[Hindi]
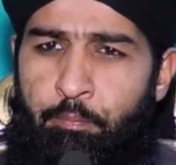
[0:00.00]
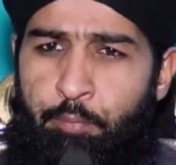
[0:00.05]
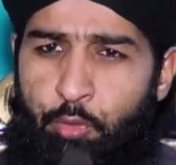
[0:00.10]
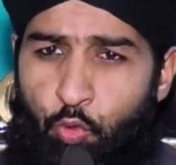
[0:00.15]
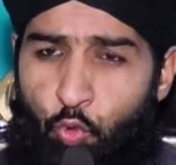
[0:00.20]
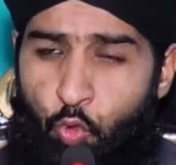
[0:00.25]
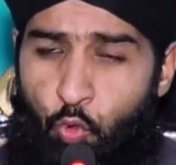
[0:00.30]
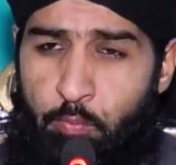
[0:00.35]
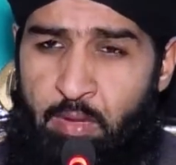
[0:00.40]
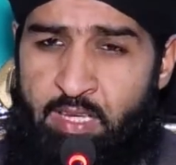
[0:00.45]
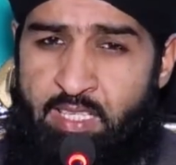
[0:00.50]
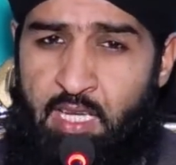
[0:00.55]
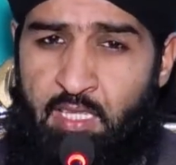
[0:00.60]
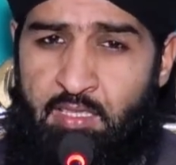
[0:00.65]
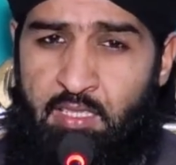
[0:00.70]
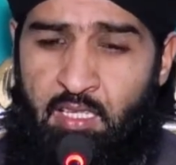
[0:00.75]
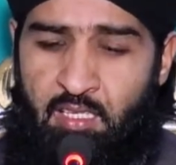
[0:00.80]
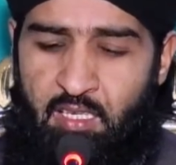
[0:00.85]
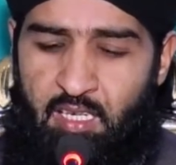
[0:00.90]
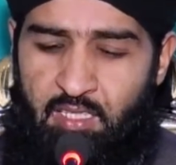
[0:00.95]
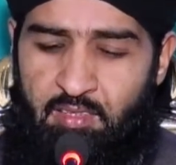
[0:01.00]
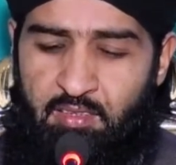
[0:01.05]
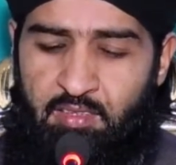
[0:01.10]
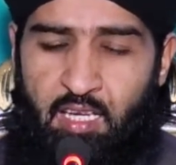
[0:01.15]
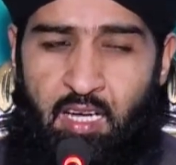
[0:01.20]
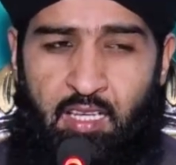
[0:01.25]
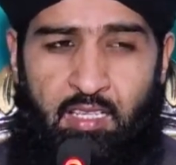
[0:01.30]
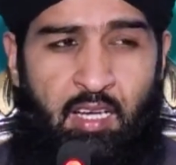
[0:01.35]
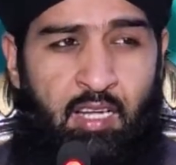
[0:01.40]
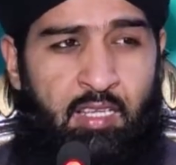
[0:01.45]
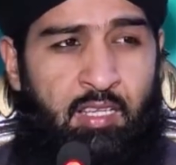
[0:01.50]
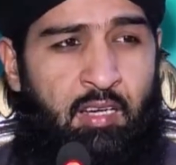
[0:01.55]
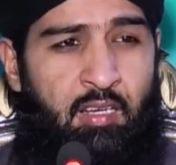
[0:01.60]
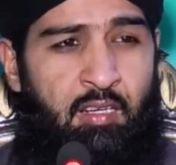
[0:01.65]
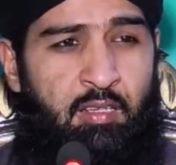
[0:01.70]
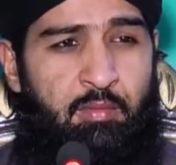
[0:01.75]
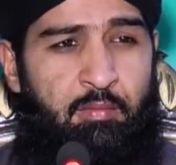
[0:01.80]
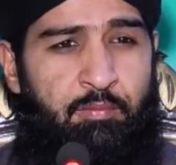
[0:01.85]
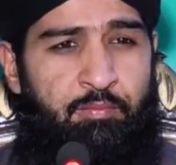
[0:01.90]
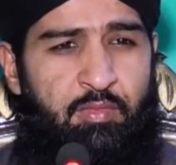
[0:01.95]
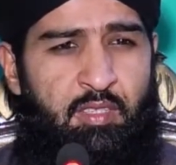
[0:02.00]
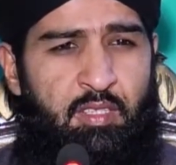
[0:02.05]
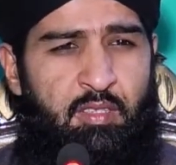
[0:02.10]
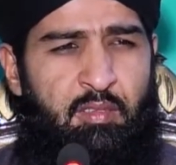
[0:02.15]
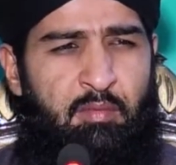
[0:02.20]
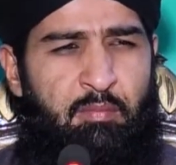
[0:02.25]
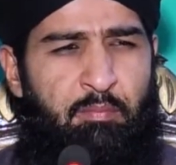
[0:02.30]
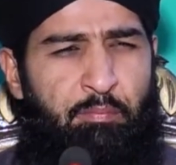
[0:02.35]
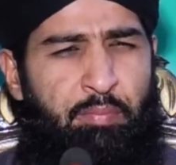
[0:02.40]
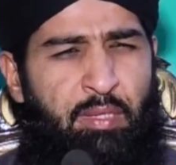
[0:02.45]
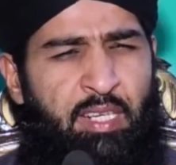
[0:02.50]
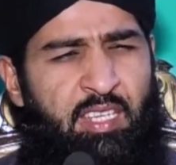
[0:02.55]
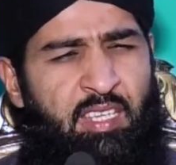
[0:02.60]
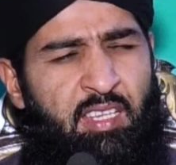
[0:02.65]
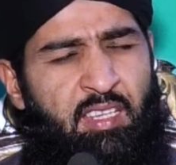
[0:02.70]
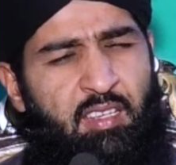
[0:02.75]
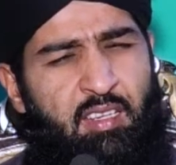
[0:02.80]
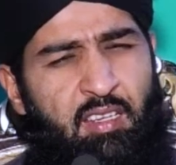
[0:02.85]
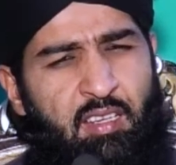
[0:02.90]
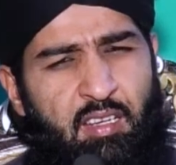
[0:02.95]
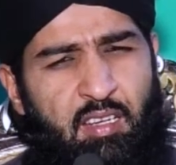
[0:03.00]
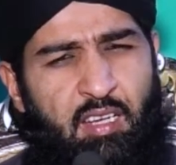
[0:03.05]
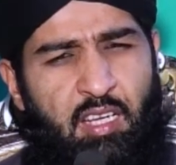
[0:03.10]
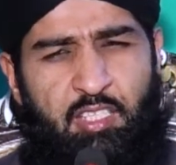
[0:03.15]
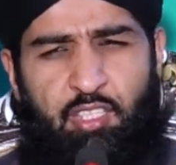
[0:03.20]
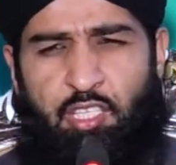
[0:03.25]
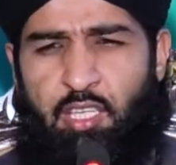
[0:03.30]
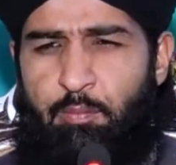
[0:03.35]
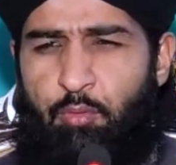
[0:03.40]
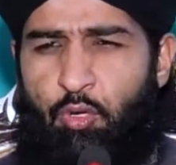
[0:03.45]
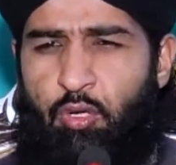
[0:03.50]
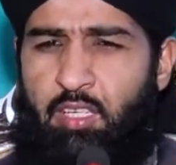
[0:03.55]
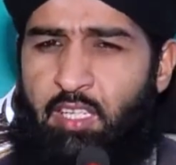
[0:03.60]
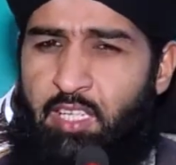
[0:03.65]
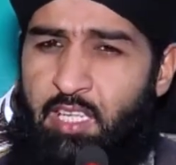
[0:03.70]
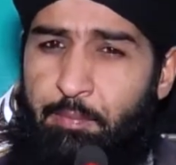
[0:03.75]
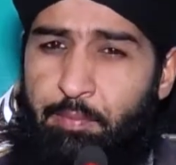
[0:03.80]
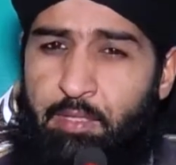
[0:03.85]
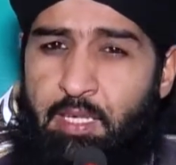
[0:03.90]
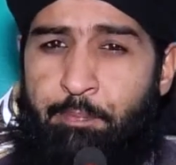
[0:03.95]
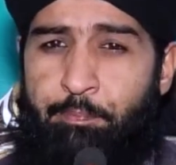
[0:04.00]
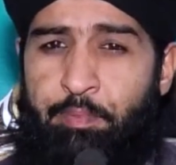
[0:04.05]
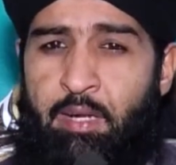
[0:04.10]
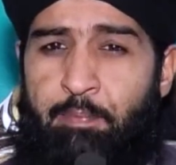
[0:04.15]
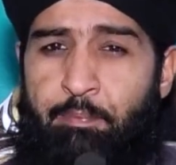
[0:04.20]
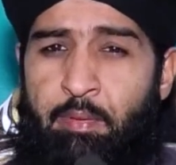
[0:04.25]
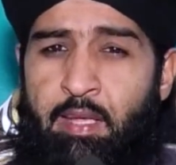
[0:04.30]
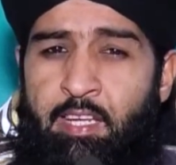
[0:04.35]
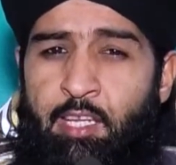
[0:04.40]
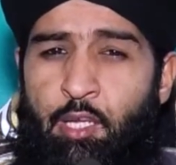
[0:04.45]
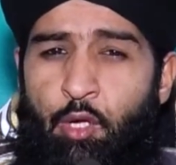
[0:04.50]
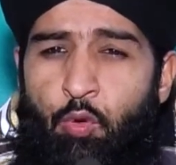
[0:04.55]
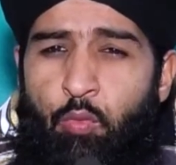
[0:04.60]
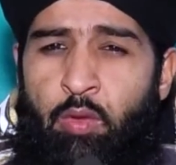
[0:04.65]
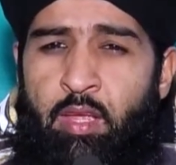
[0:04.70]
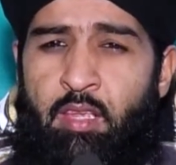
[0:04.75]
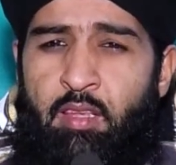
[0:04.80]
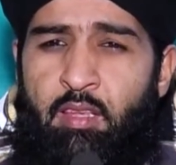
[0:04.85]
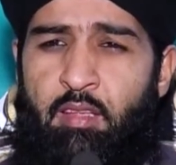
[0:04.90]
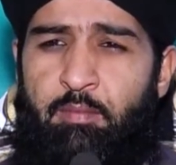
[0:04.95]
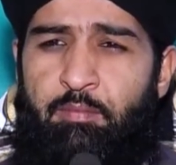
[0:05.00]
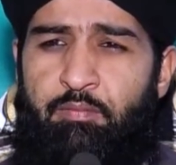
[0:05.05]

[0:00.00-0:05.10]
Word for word: बनु उमैया का ख़ानदान आया बड़े अजीब व गरीब कपड़े पहने हुए